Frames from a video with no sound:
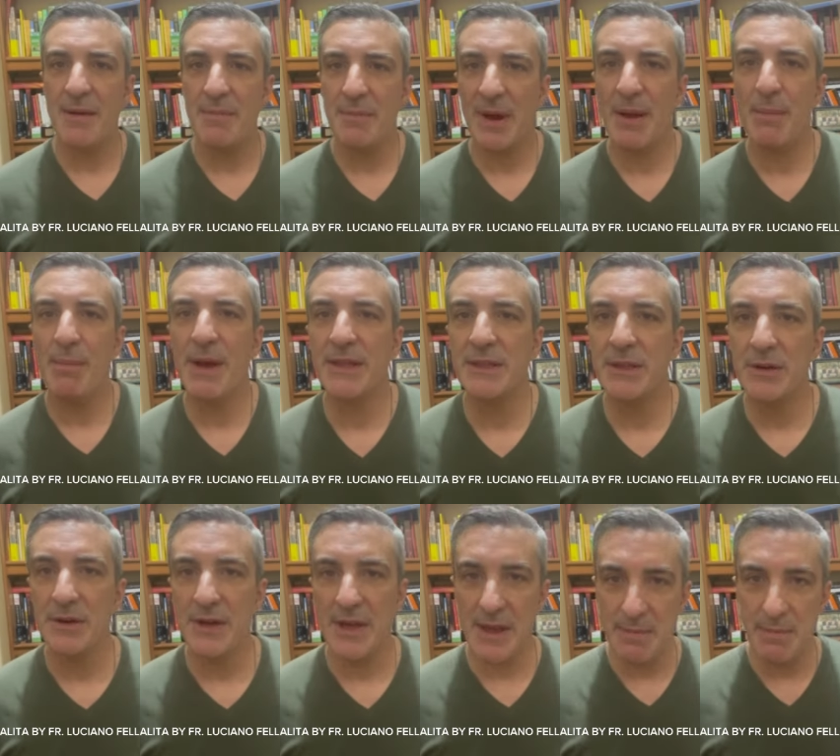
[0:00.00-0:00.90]
bagamat
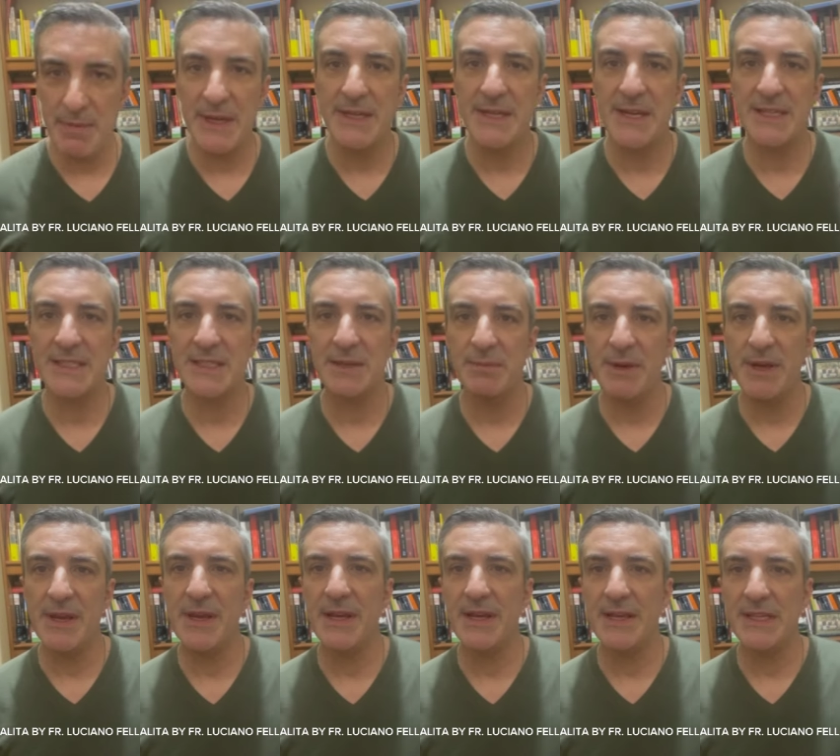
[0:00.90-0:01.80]
yung ibig niya
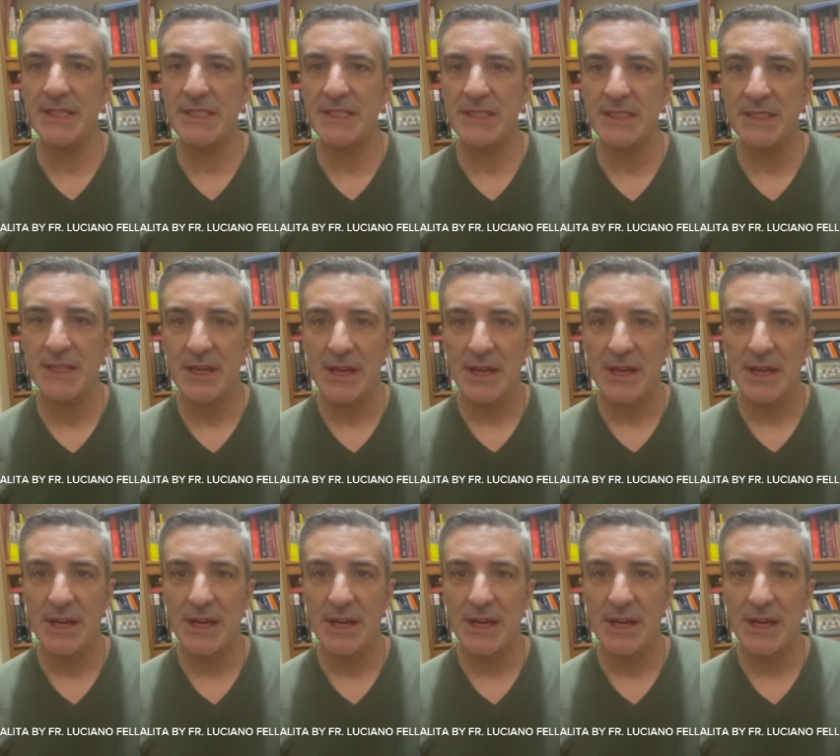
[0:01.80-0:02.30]
sabihin is,